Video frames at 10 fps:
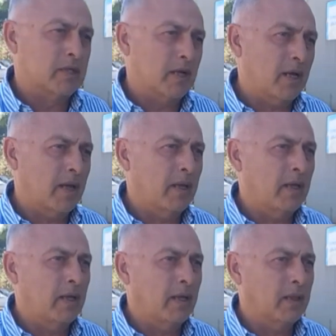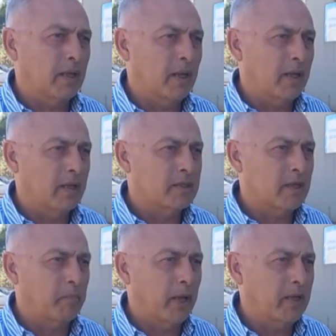Sí hay este,
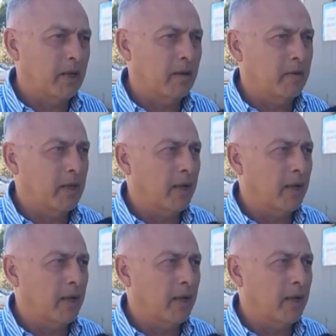en Cespeña,